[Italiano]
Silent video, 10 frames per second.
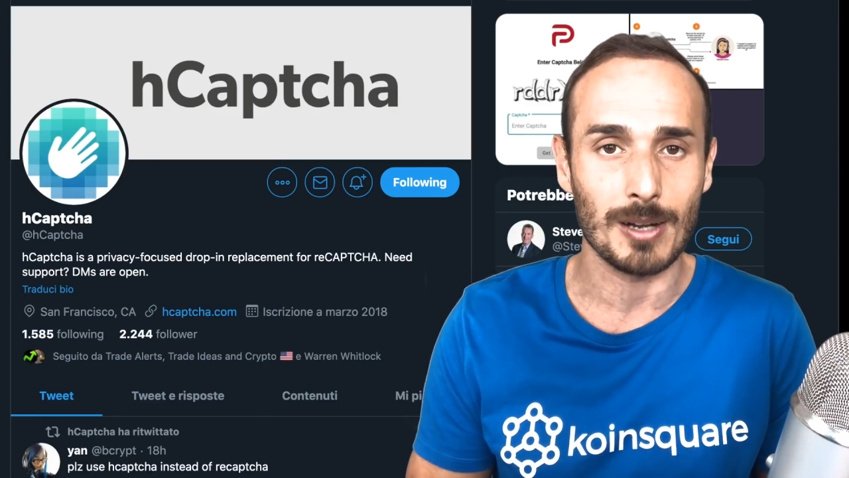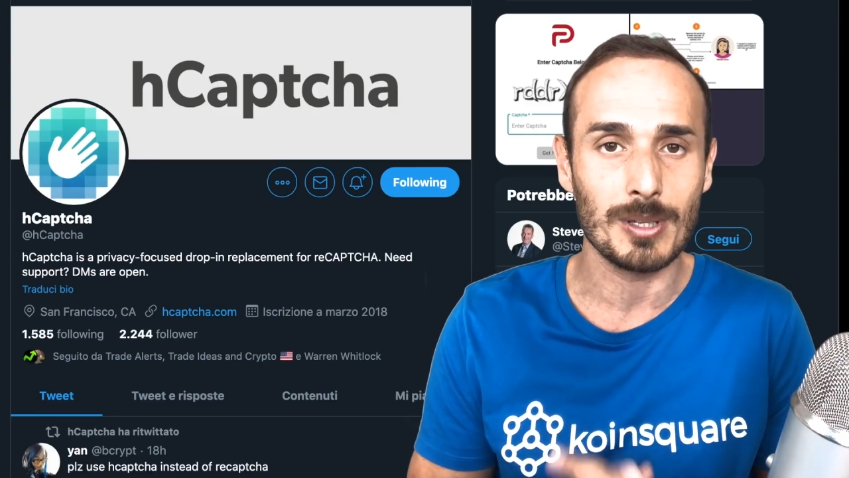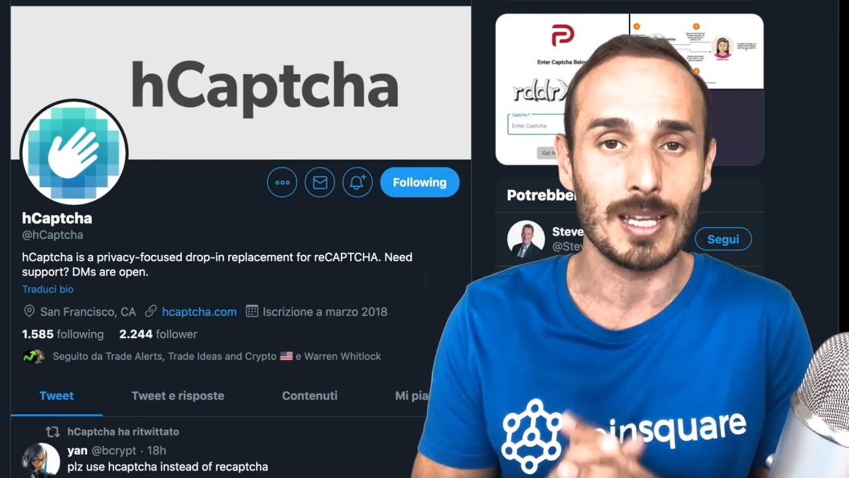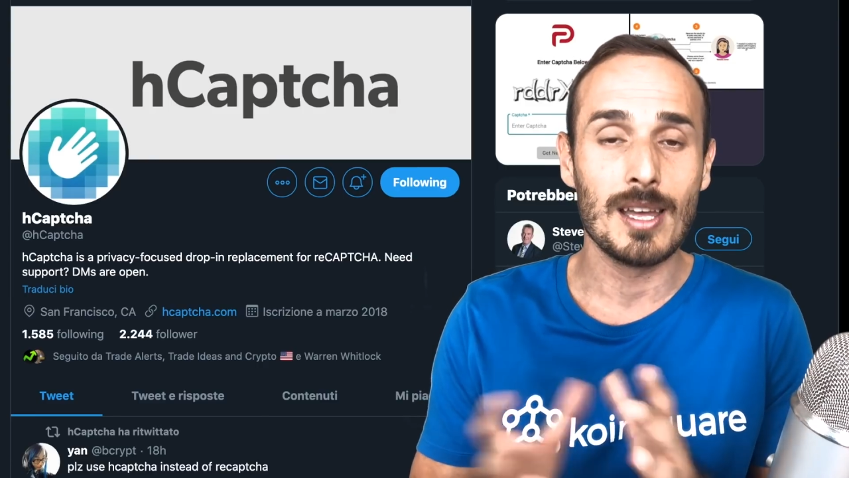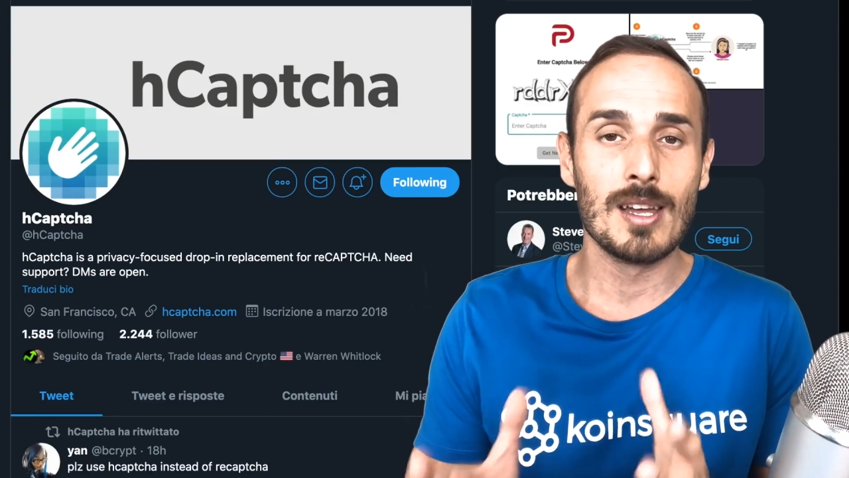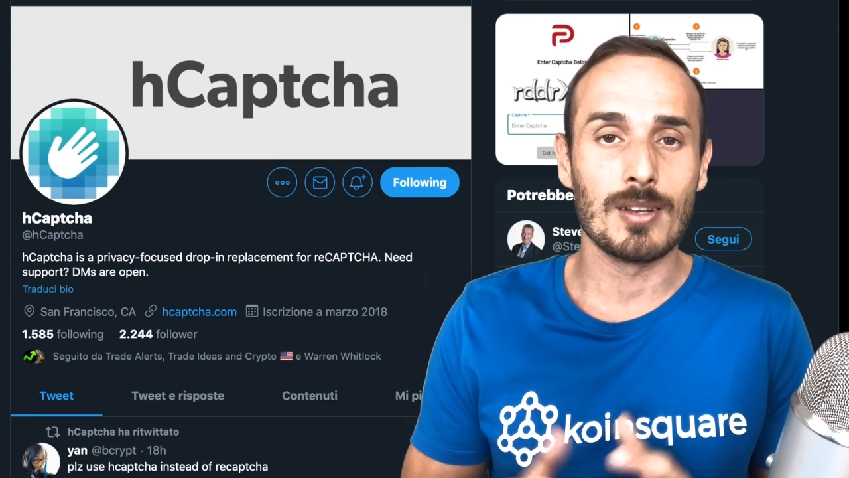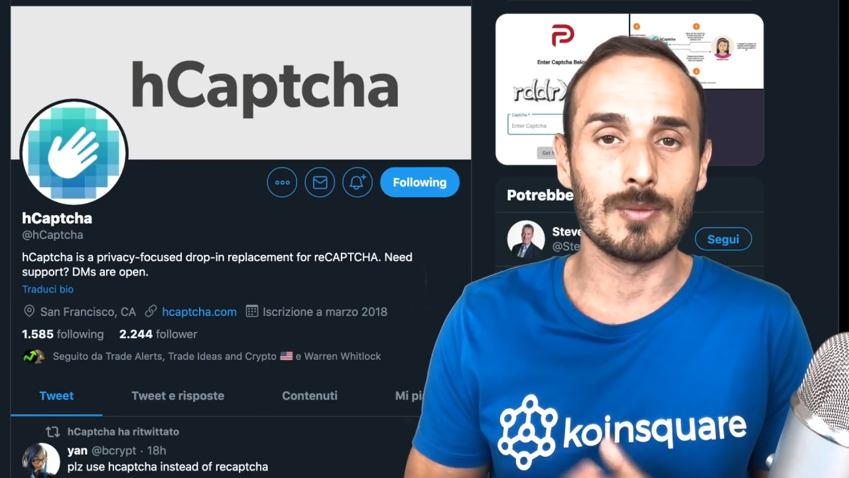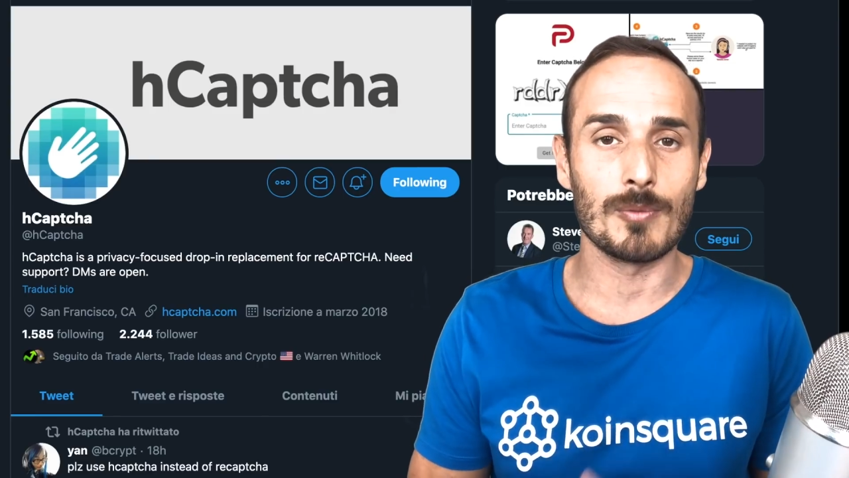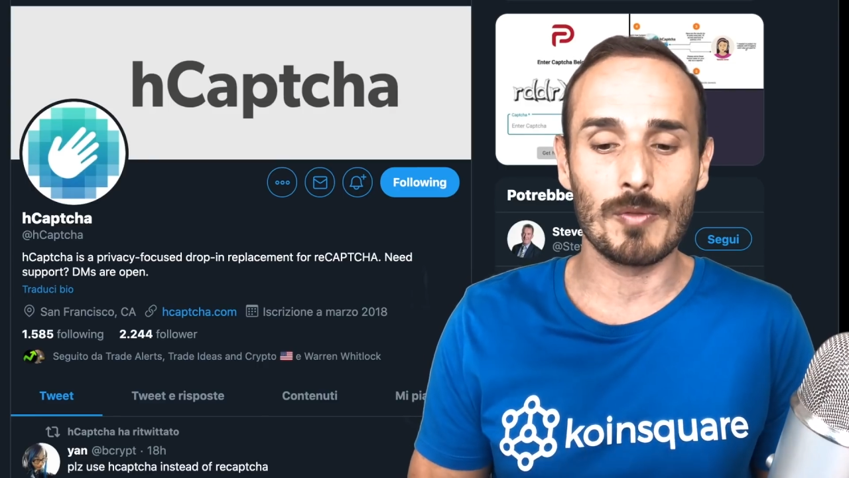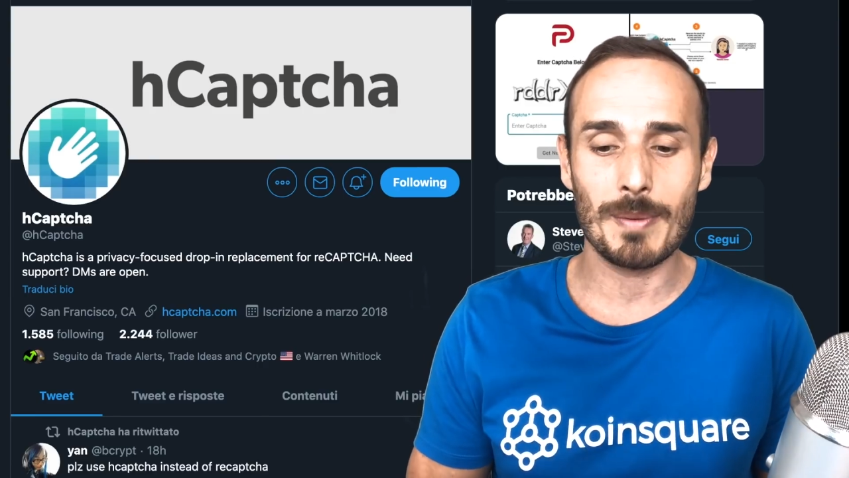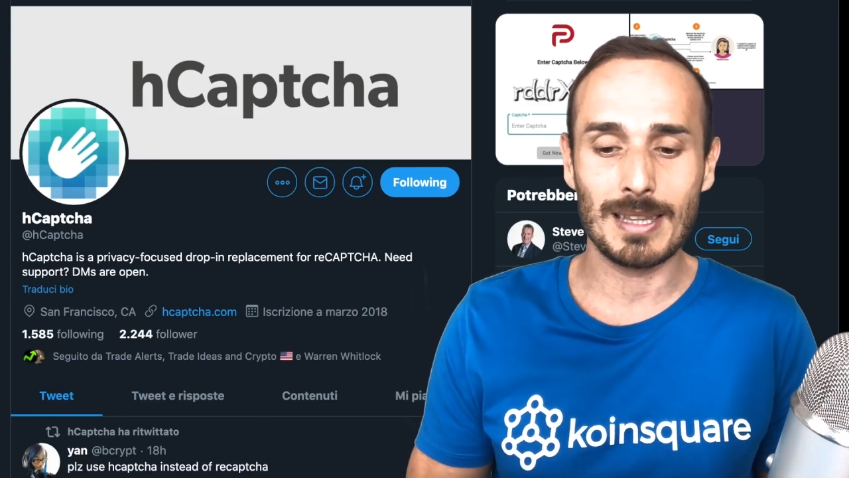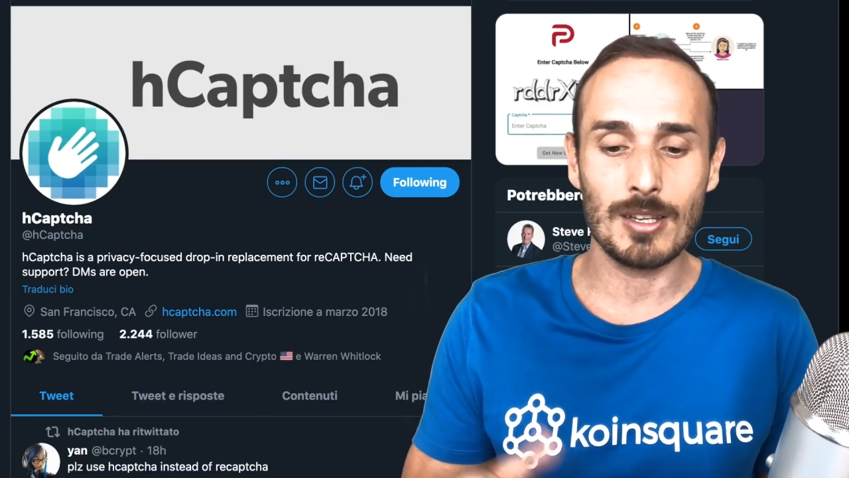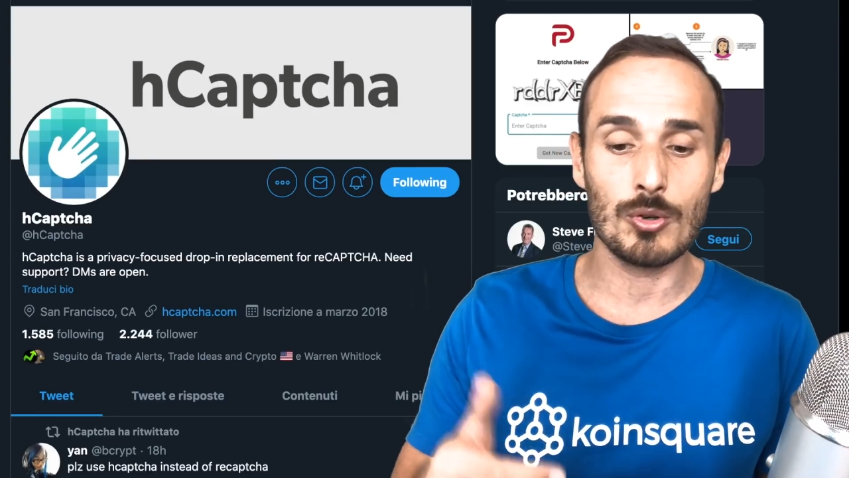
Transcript: Quindi, mh, mm, ovviamente,